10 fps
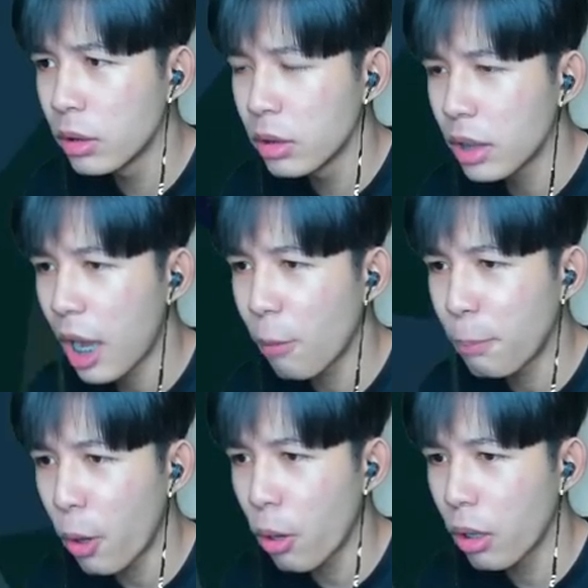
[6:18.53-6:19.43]
เอา
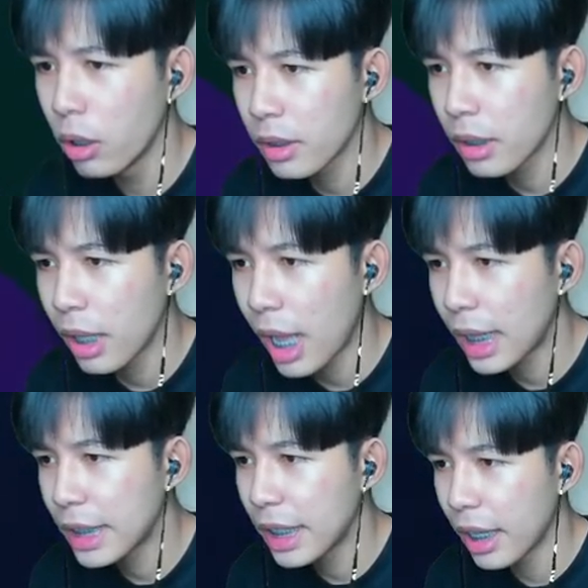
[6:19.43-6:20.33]
โปอะ
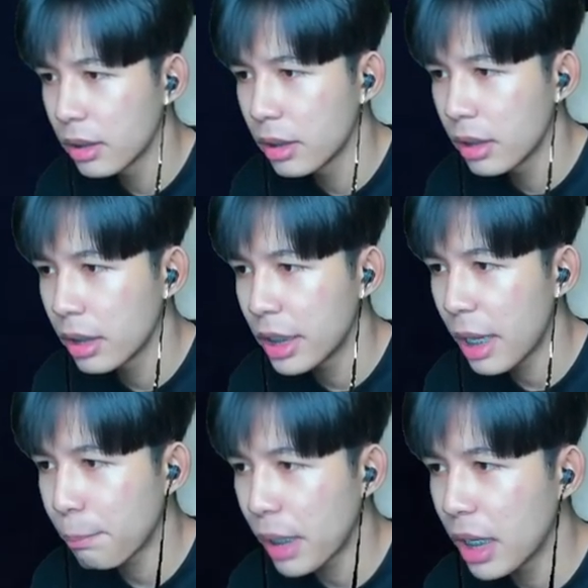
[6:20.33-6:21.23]
ไรนี่เฮี
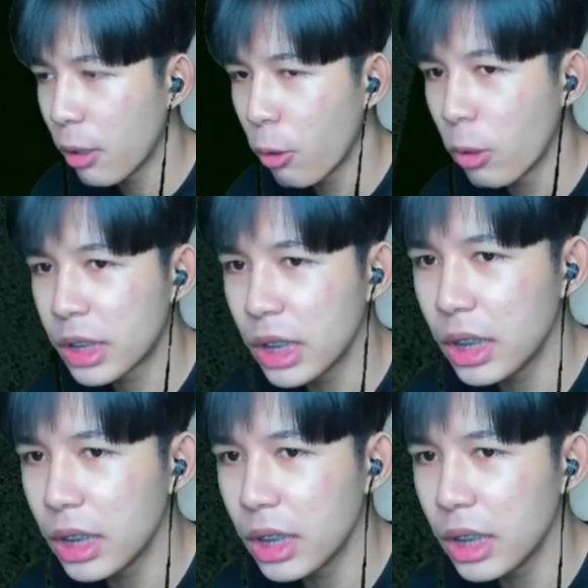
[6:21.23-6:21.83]
ยเปอร์ โอ้โหชื่อ